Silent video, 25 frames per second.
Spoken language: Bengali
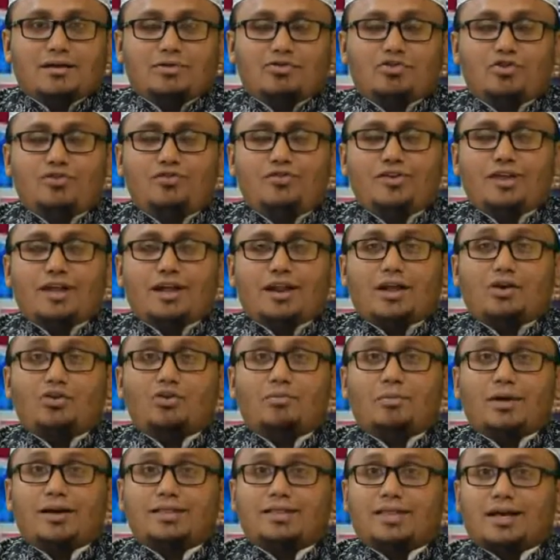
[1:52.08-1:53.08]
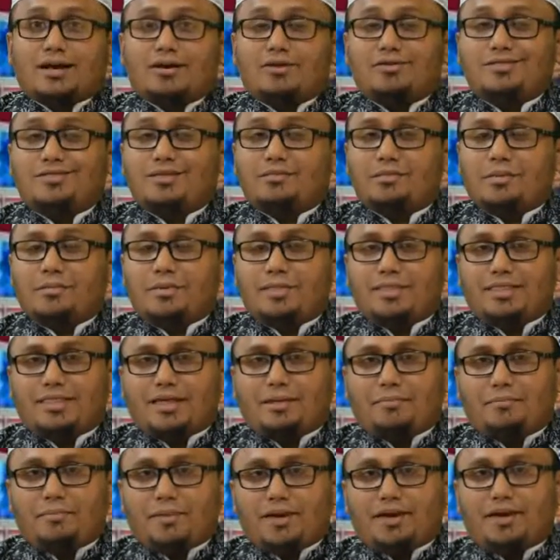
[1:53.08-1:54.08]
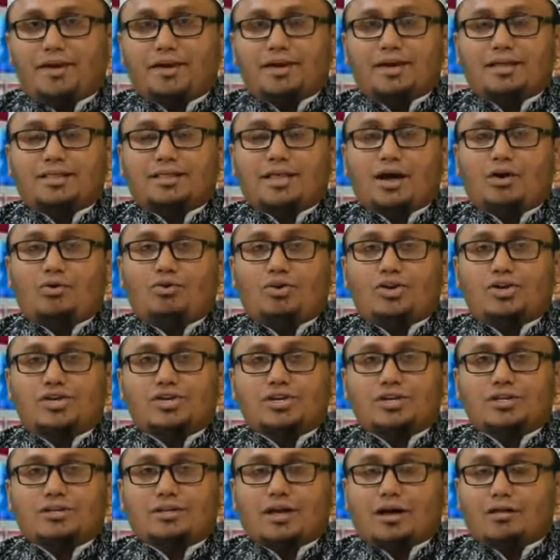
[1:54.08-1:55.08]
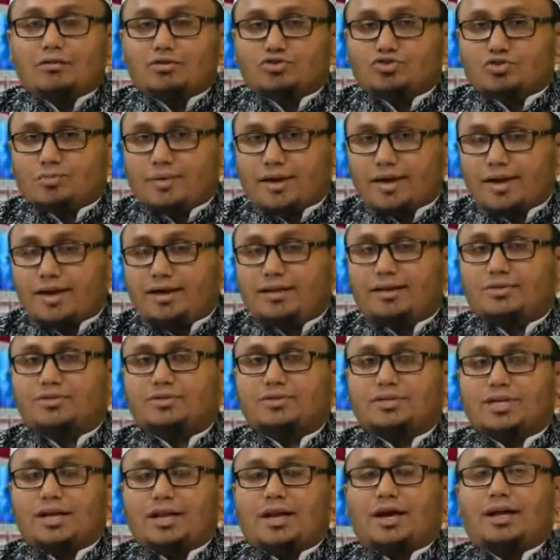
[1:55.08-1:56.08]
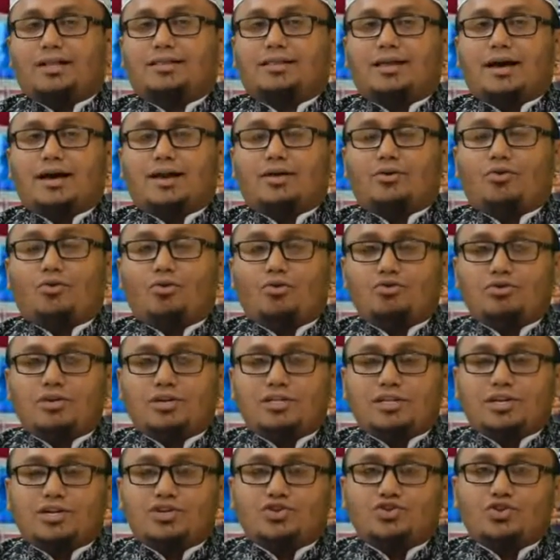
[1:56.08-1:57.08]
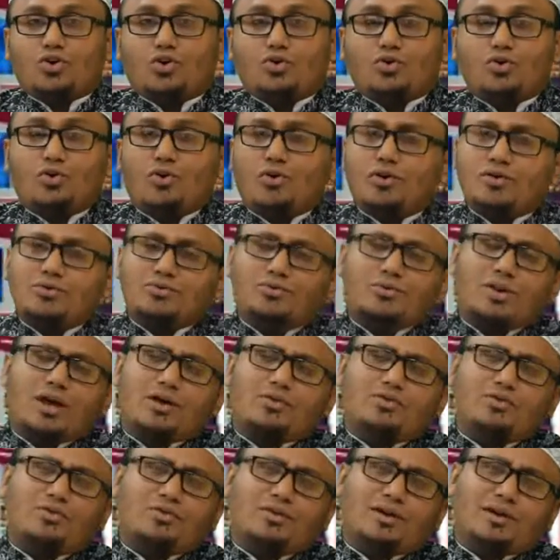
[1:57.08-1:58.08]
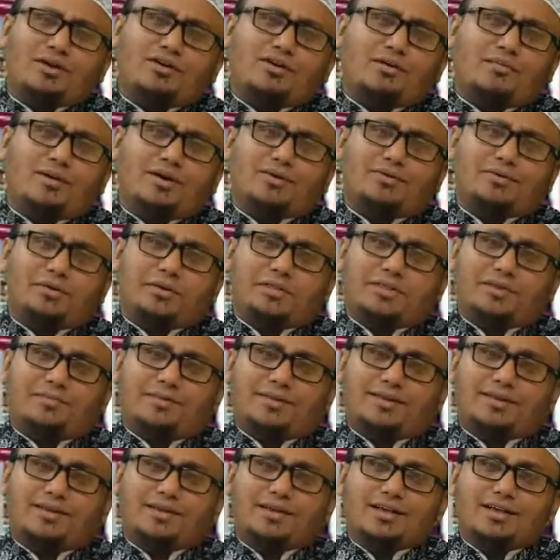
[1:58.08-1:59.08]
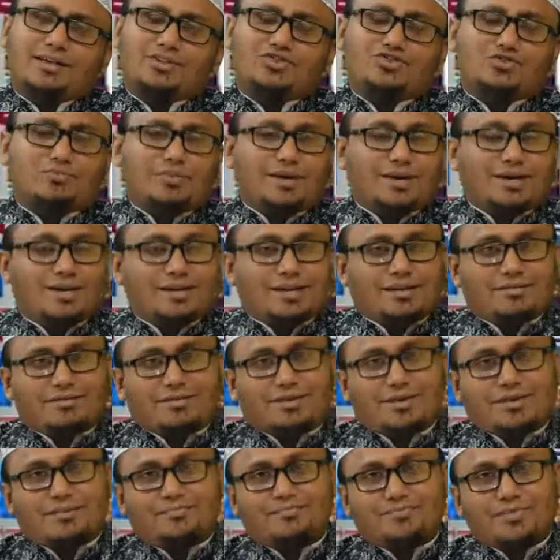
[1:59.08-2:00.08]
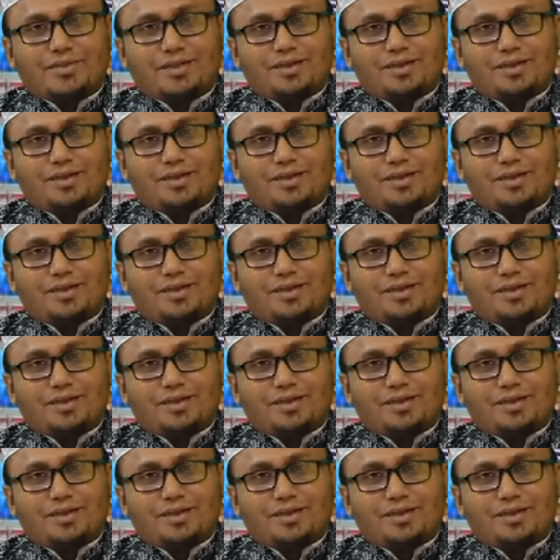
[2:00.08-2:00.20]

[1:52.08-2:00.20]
গুফির আলাহুমা তা কদ্দামিন দাম্বি তাহলে আল্লাহ সুবাহান তারা তার অতীতের সকল গুণাগুলোকে ক্ষমা করে দিবেন সুবাহান আল্লাহ